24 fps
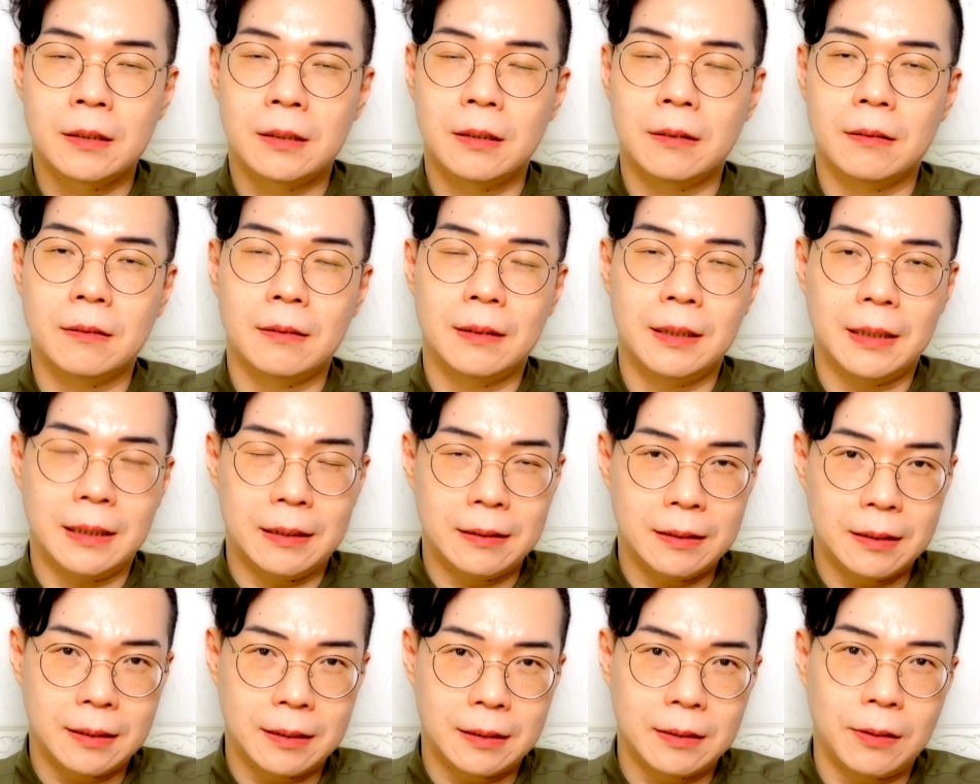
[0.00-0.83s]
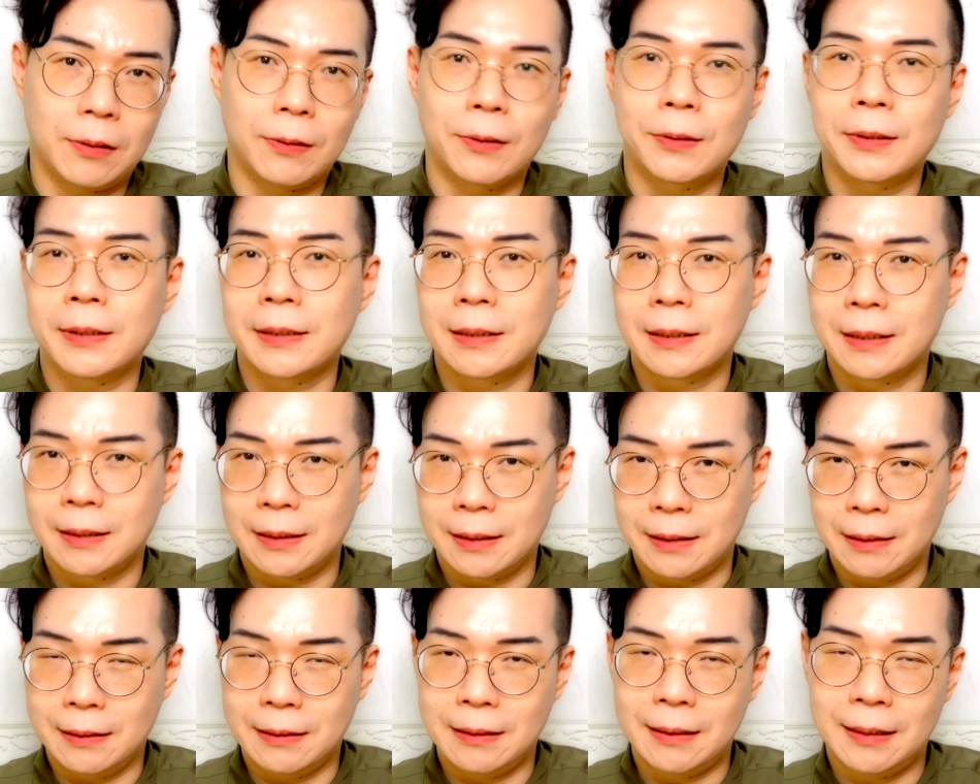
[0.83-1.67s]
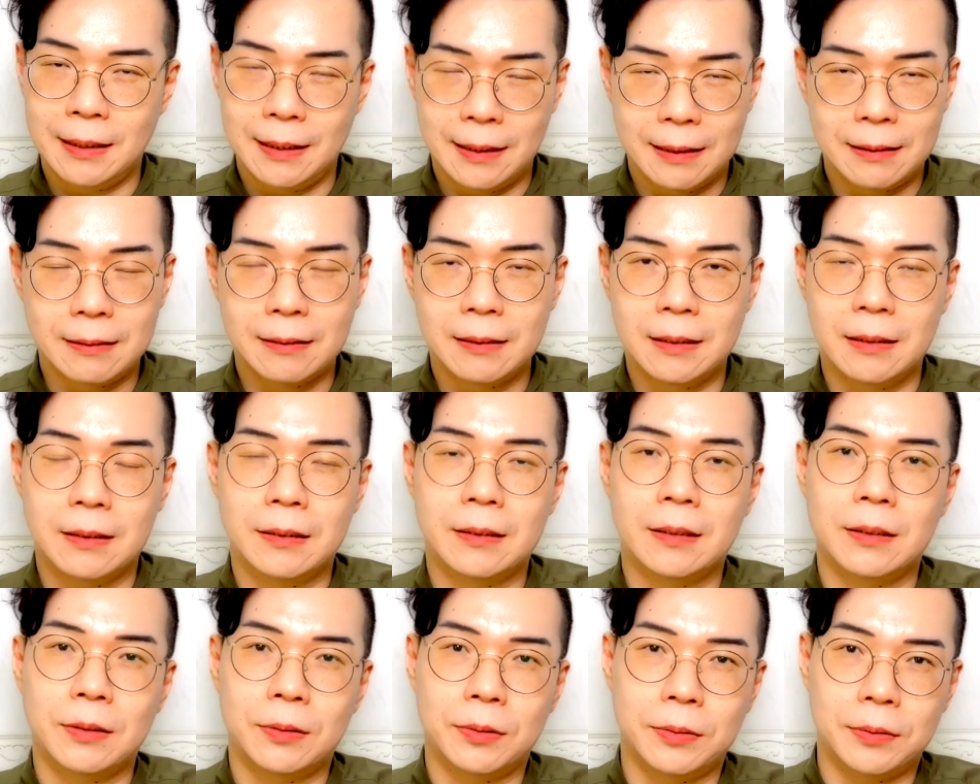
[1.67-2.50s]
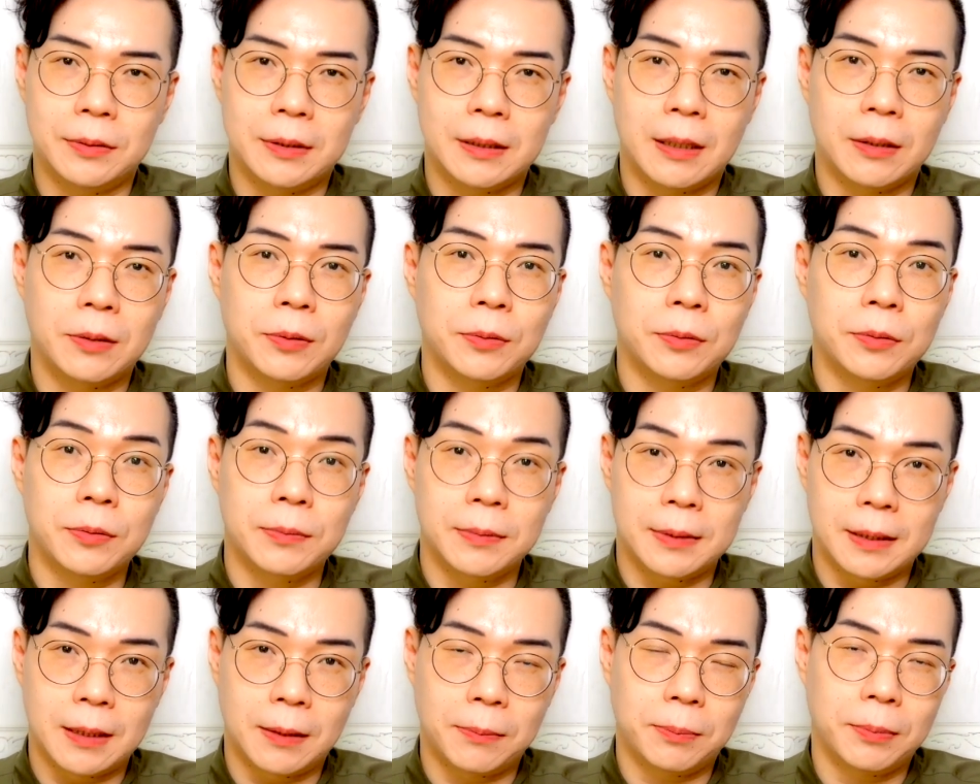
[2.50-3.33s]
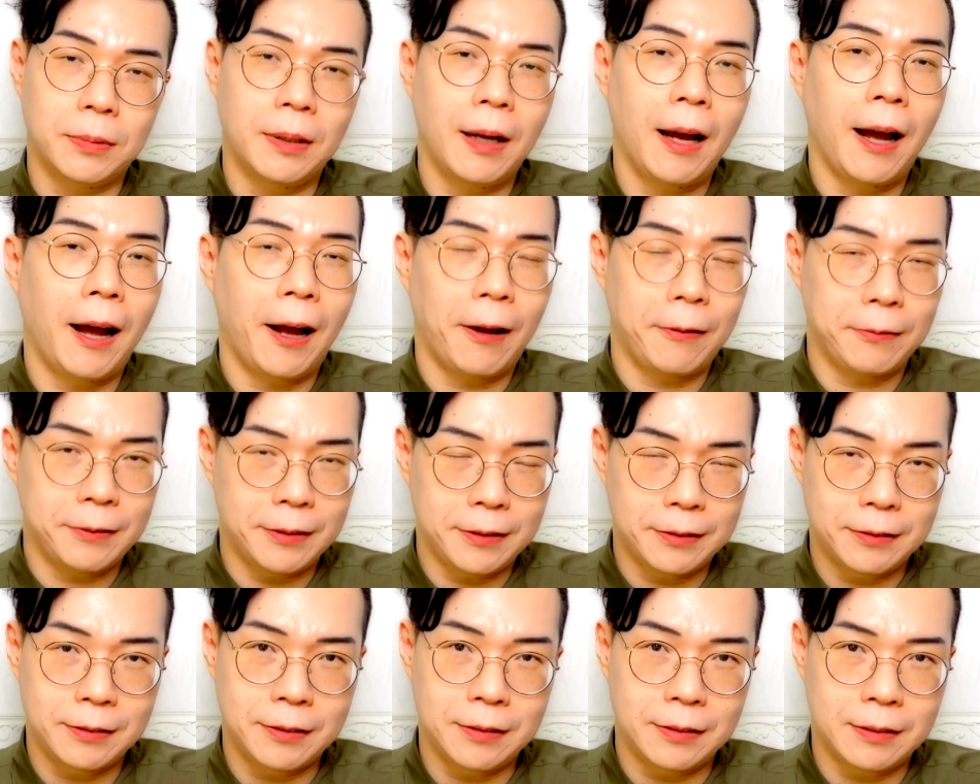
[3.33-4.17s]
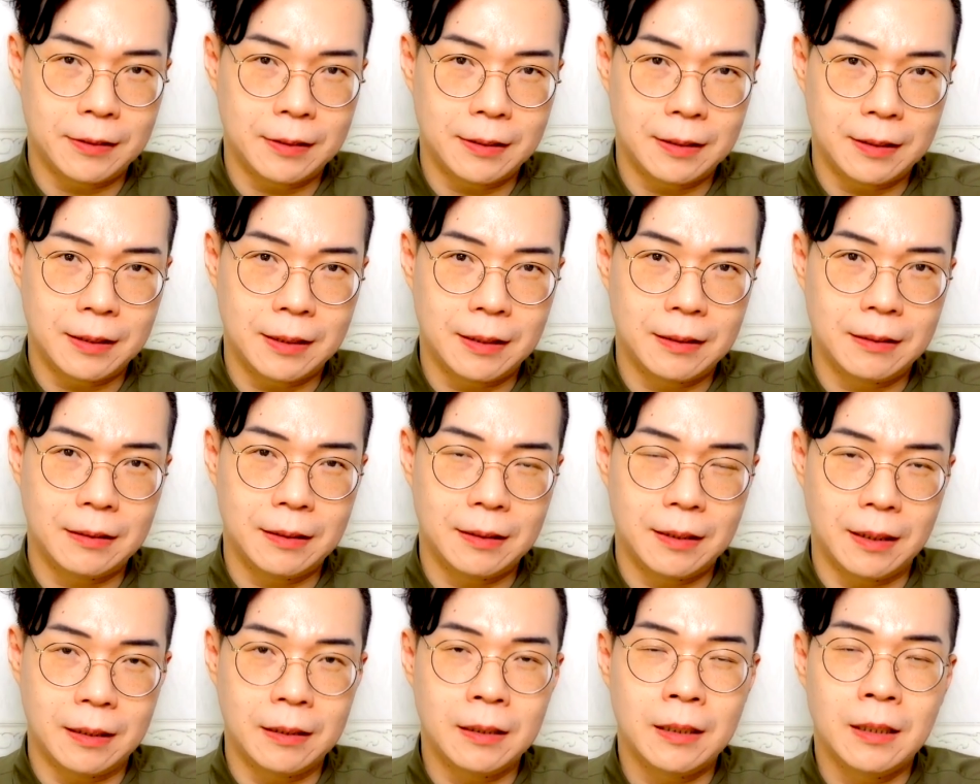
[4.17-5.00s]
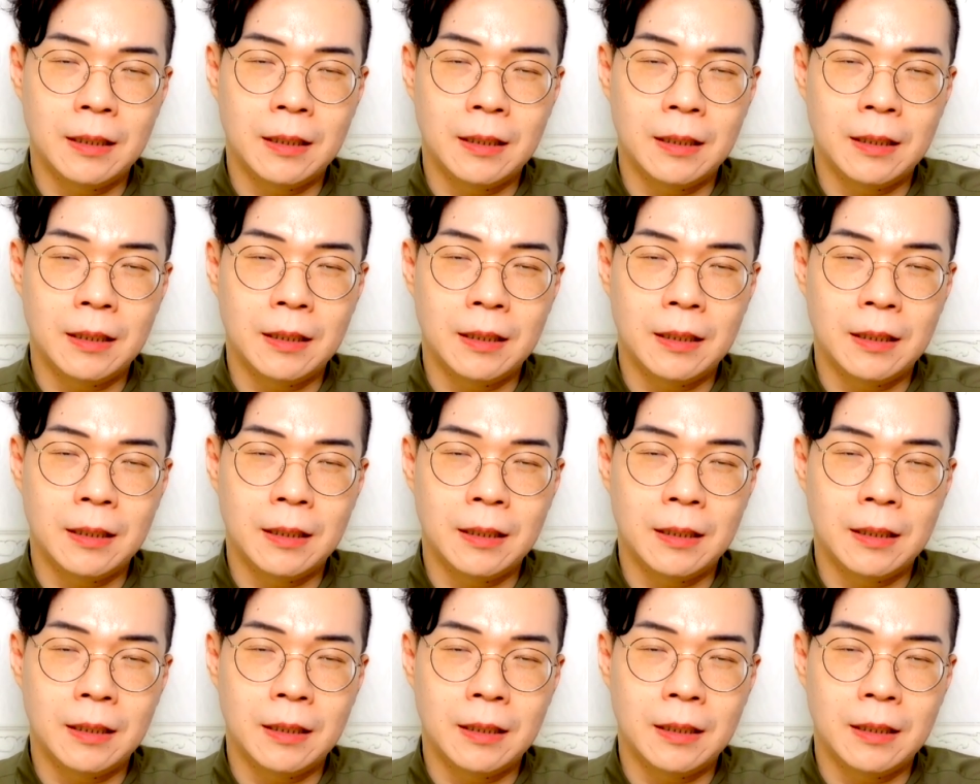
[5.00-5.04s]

就零星偶尔几天呢，是属于交通运比较不好的时间点。